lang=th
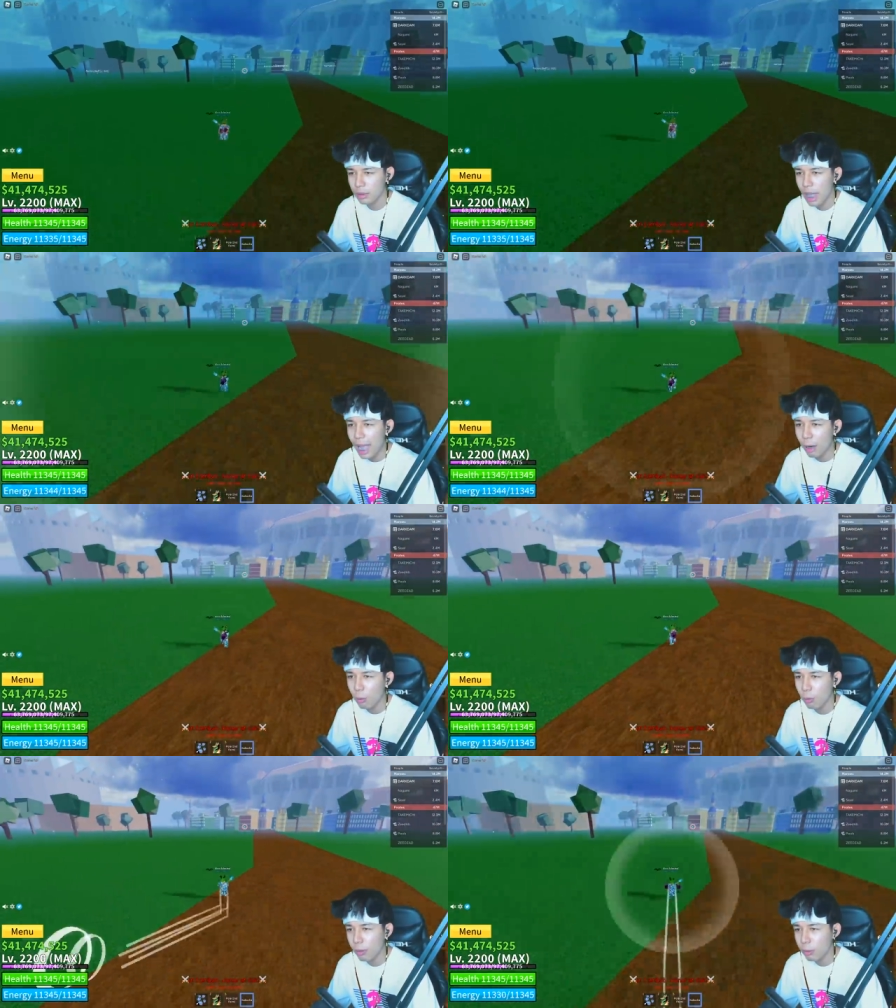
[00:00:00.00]
อ้าว
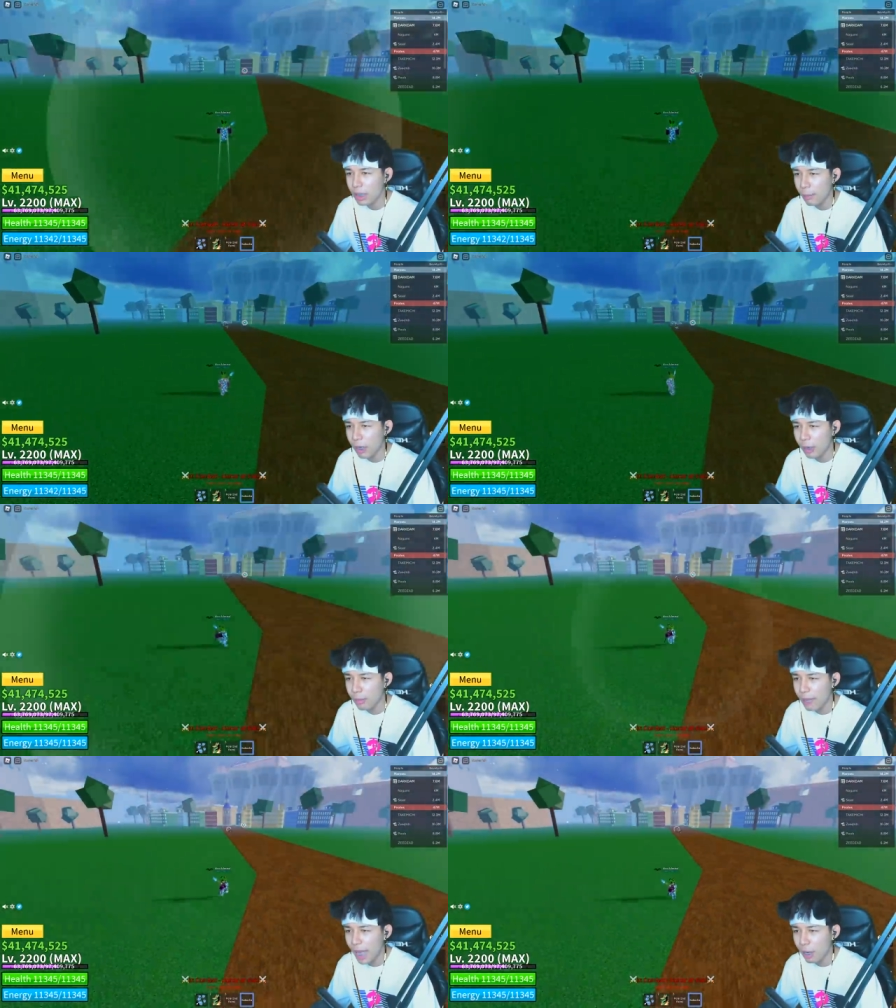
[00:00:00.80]
พอกูจับอุปกรณ์ไม่
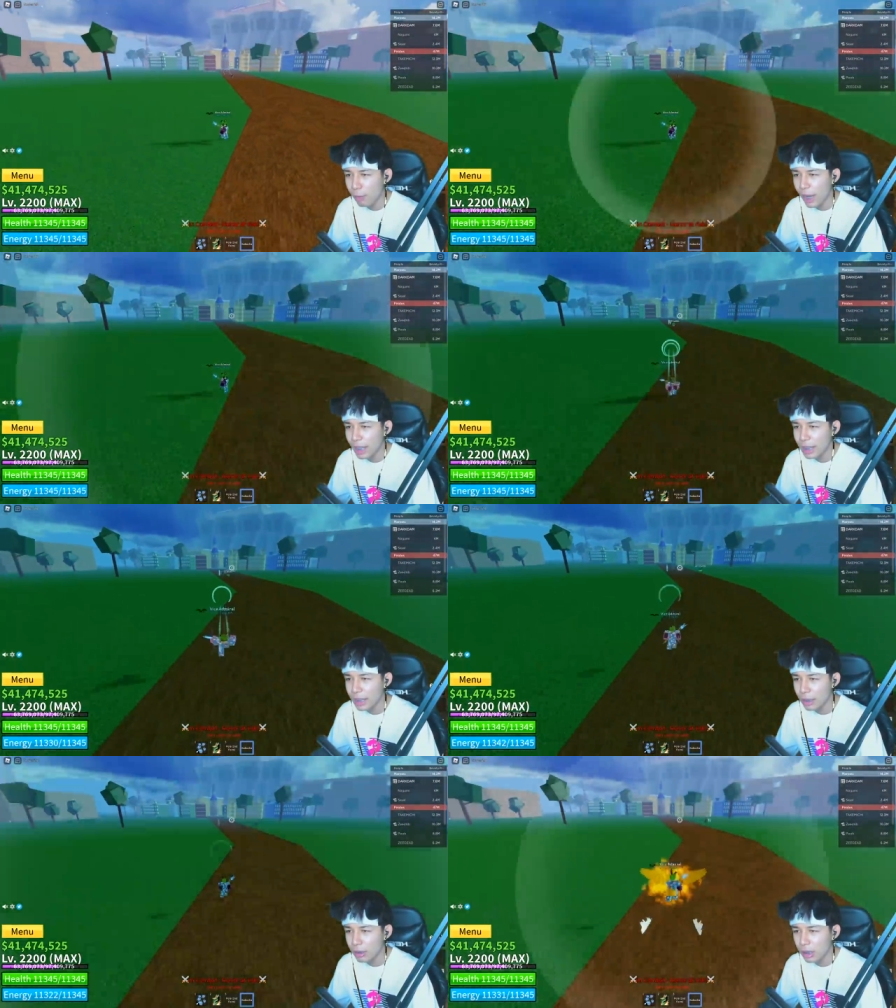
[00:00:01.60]
มีใครออกมาเลยหรือ
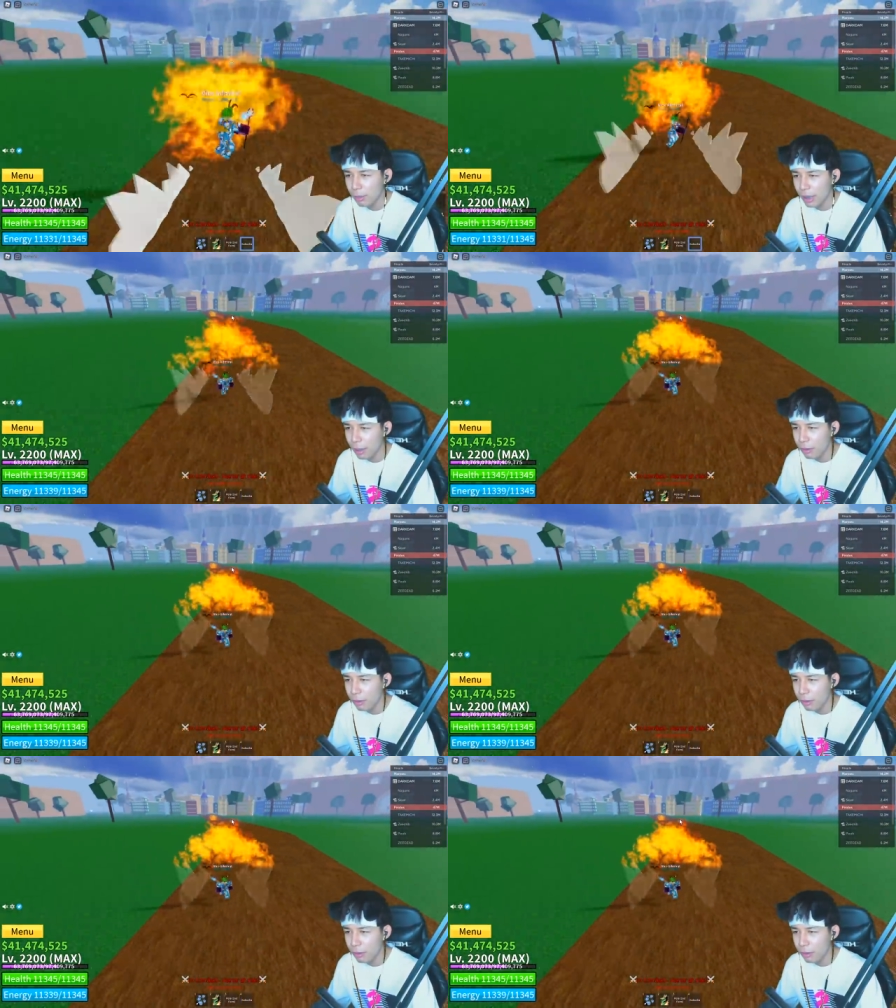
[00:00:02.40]
อ๋อนี่ไงมาแล้ว